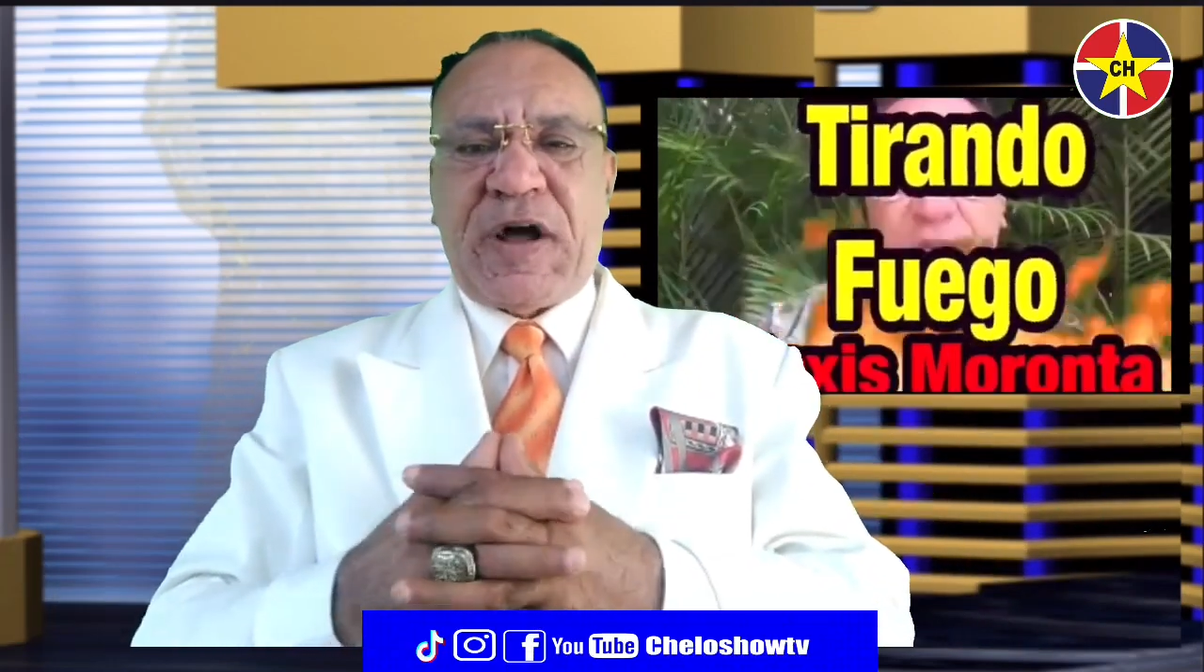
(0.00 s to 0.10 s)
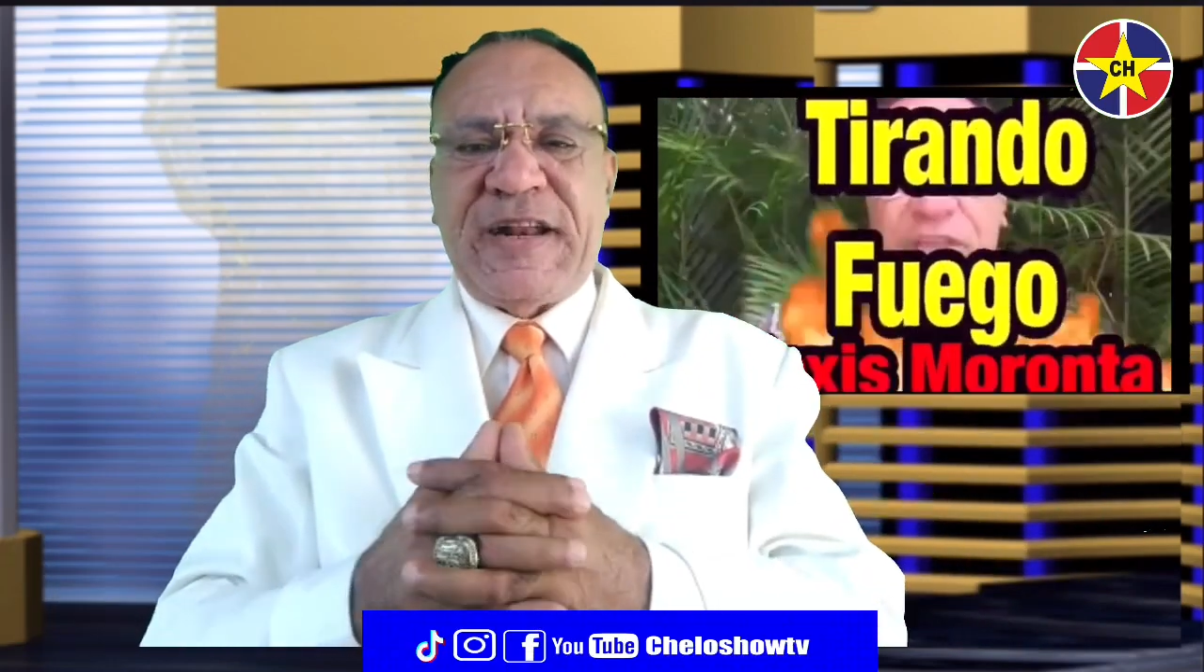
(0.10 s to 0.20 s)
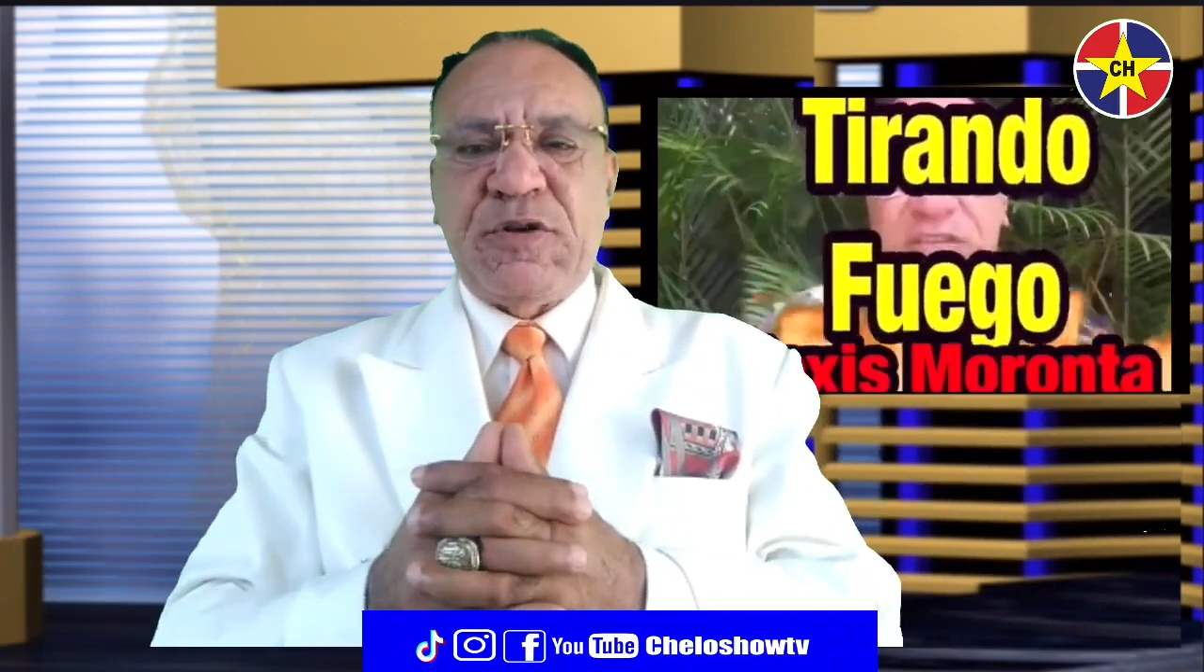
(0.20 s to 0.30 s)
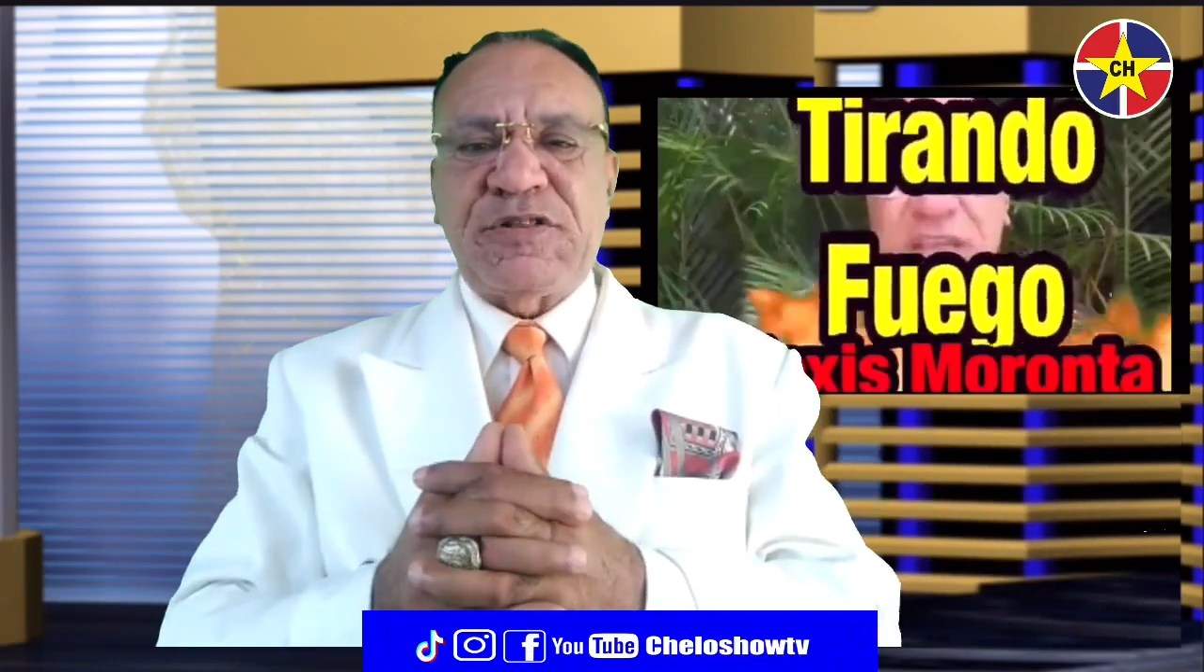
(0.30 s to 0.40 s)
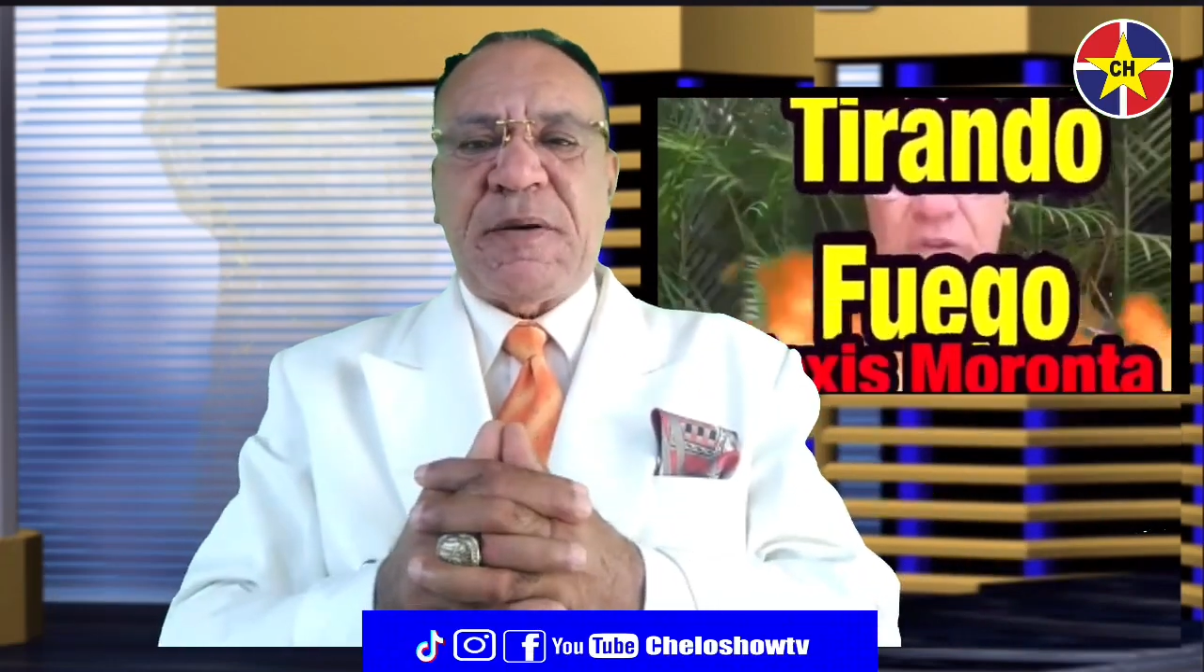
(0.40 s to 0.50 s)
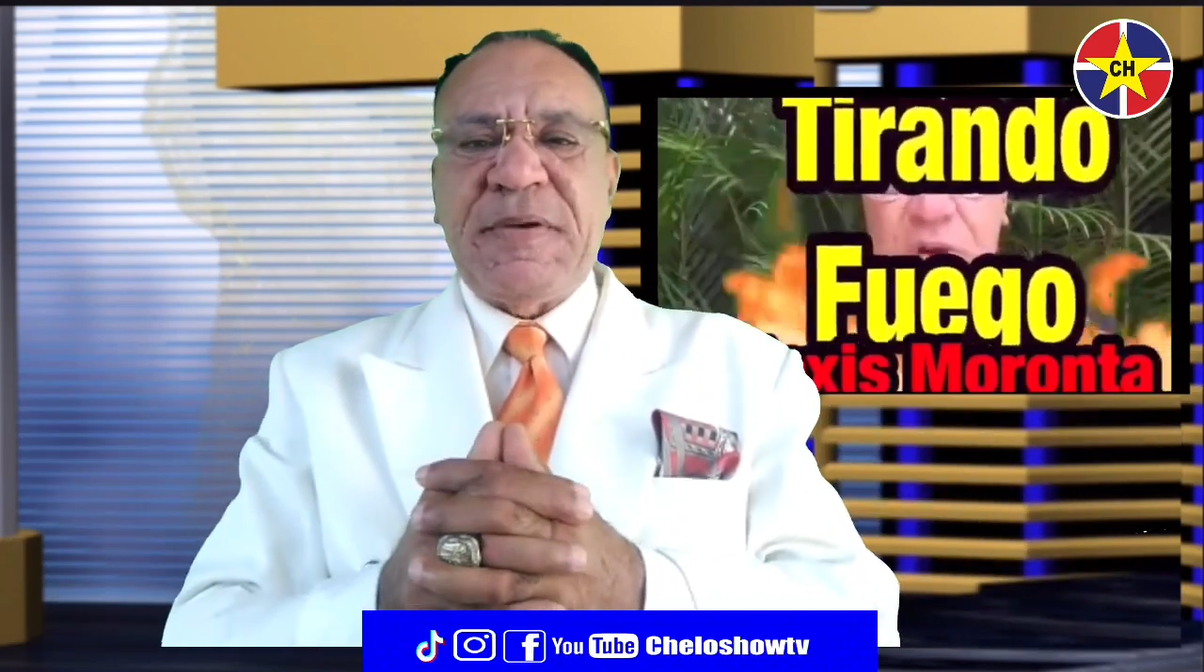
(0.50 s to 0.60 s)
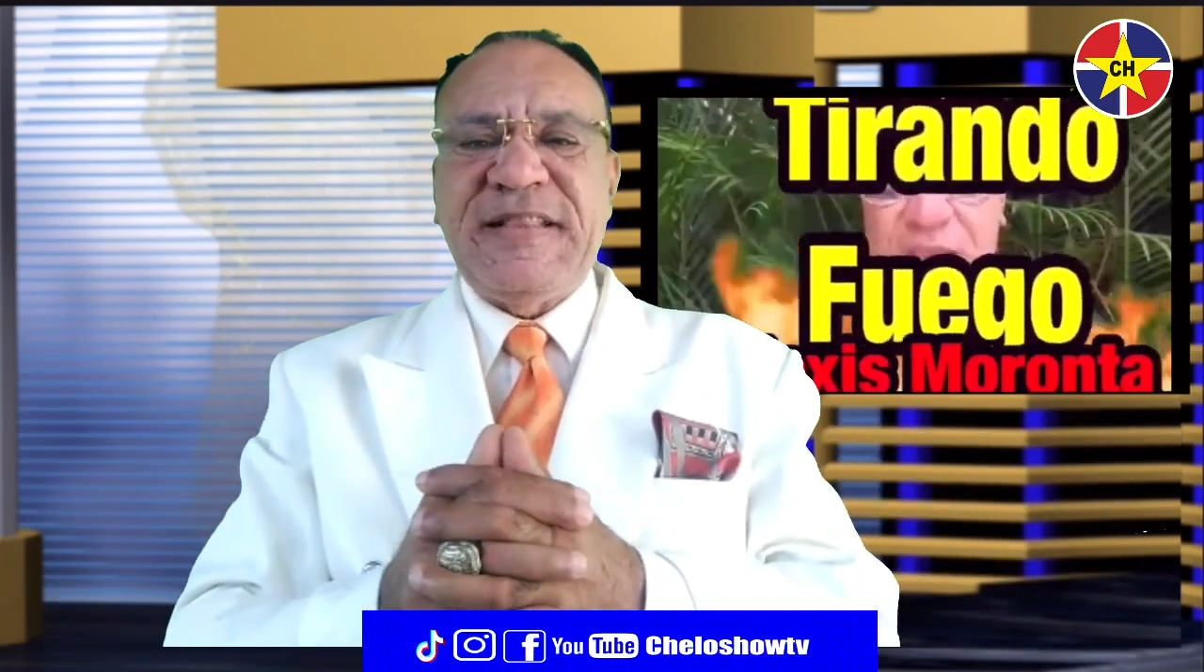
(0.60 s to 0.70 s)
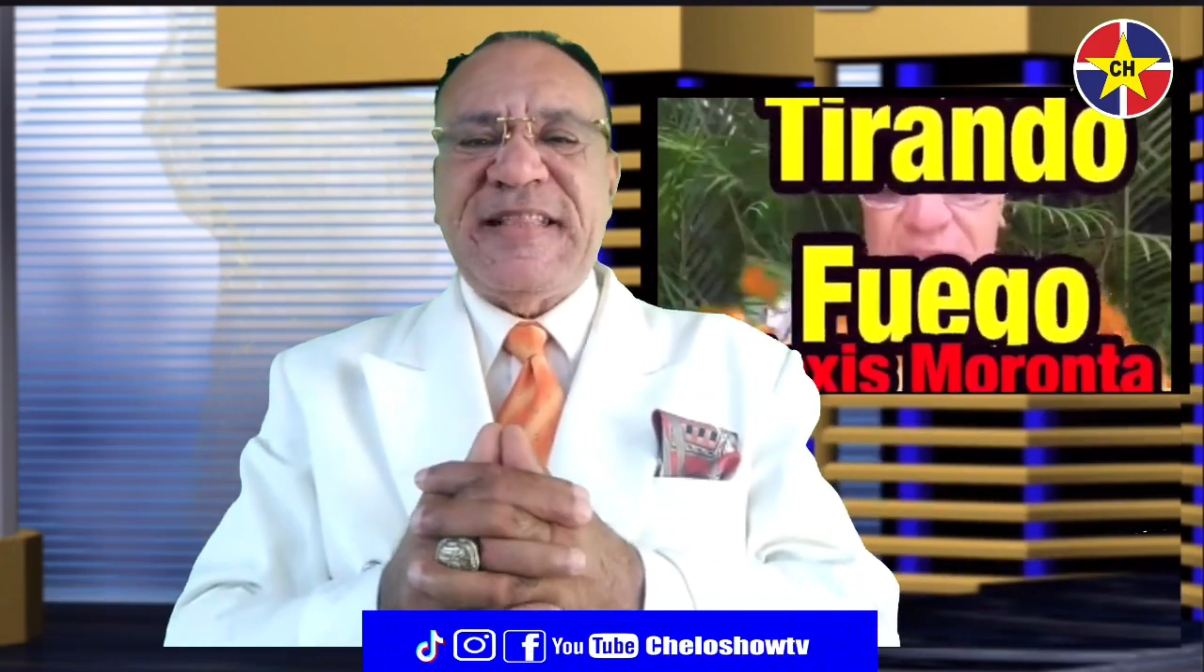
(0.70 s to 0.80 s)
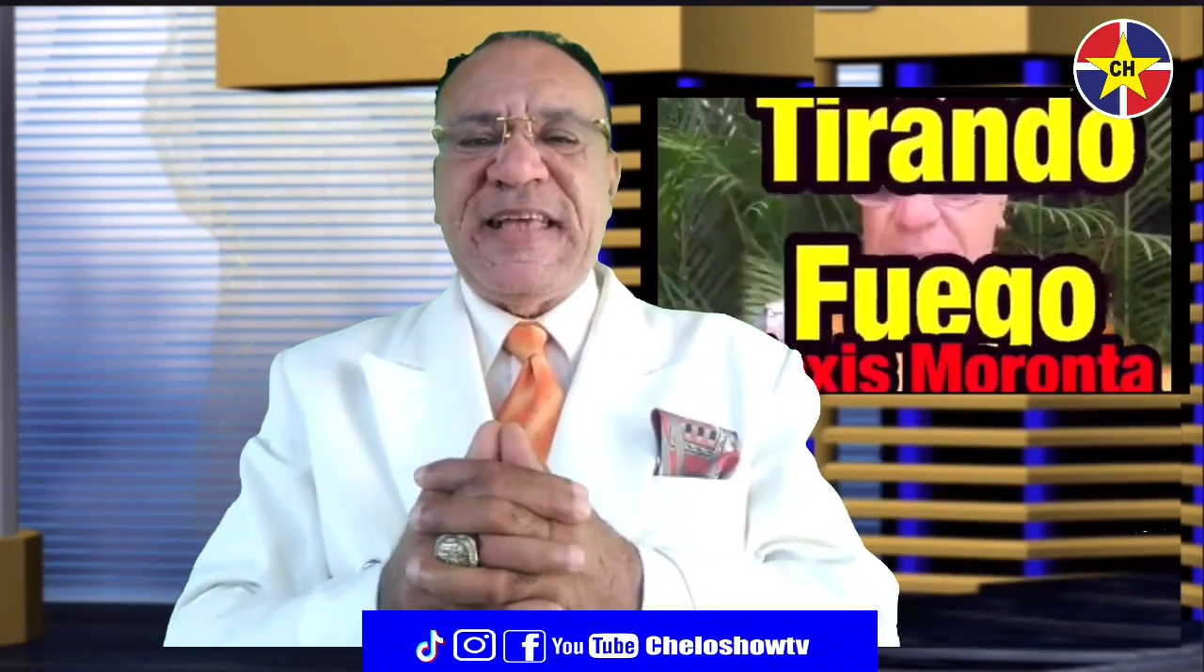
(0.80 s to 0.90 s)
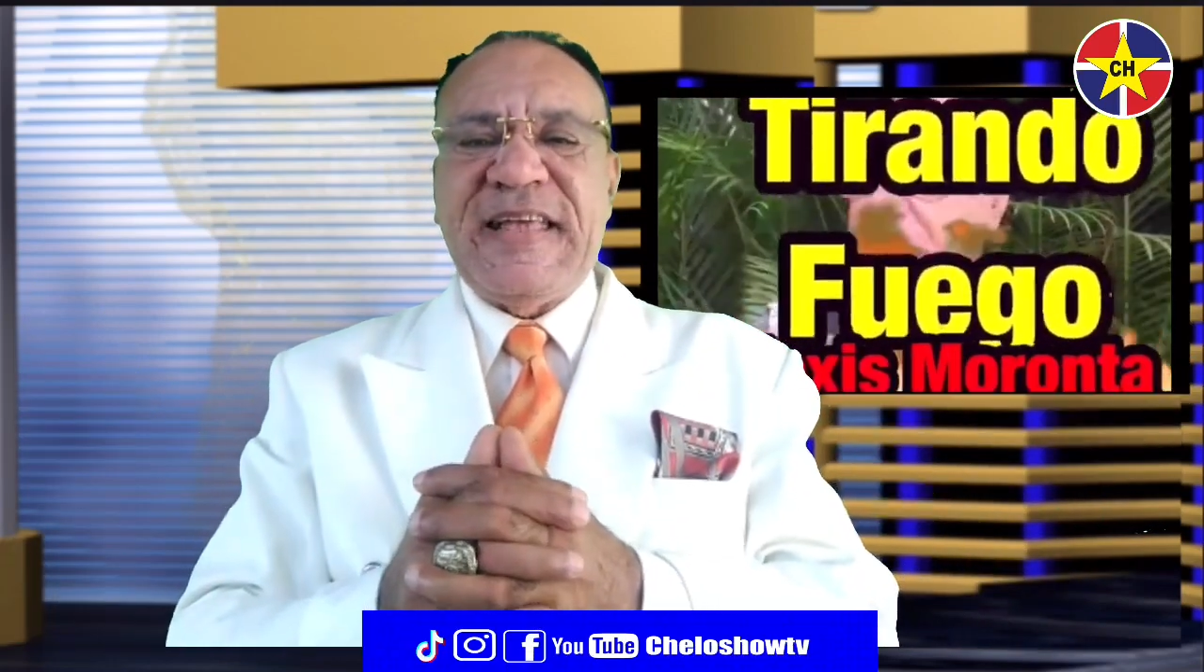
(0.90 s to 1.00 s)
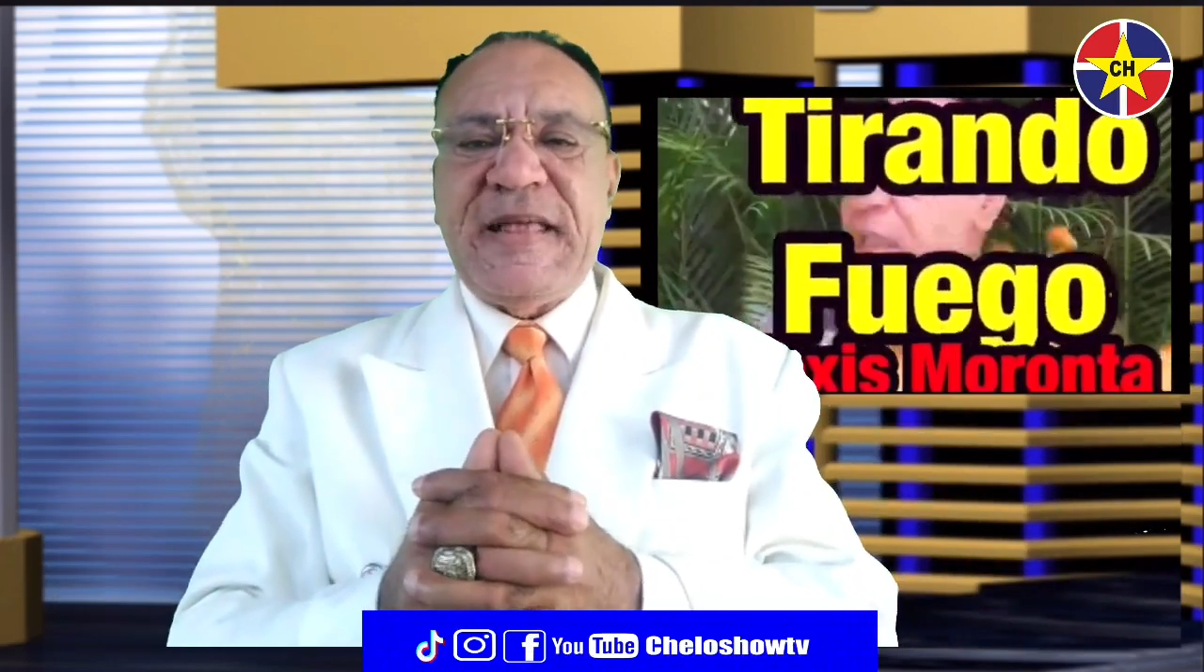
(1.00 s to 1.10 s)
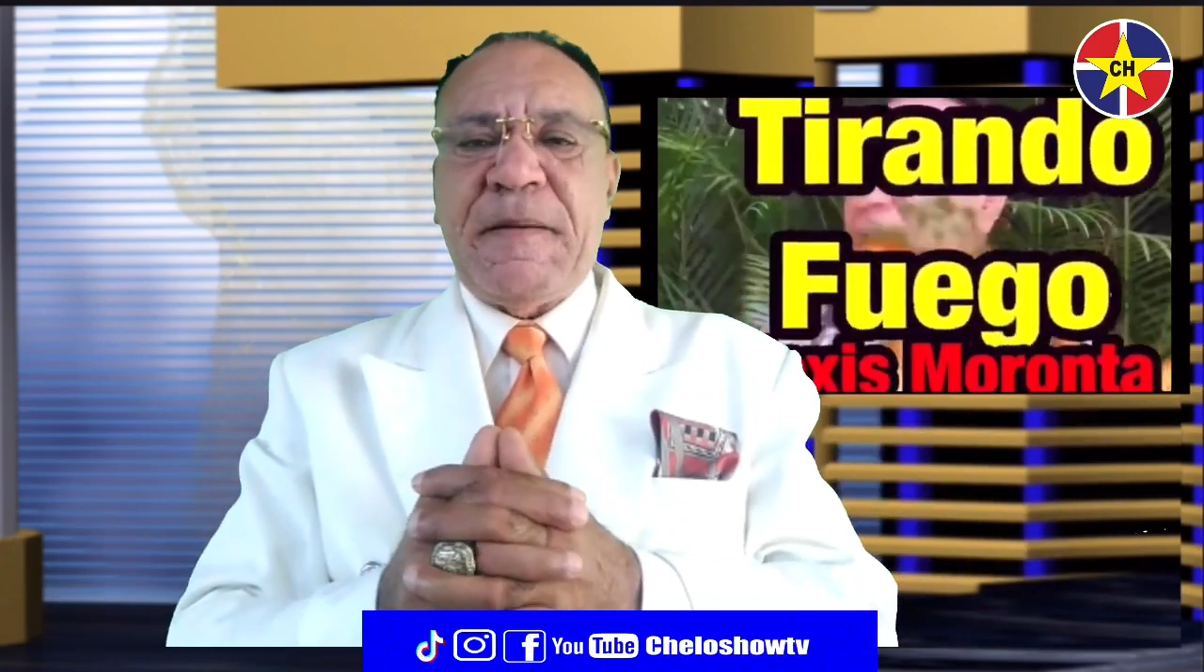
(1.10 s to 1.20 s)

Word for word: cariñosamente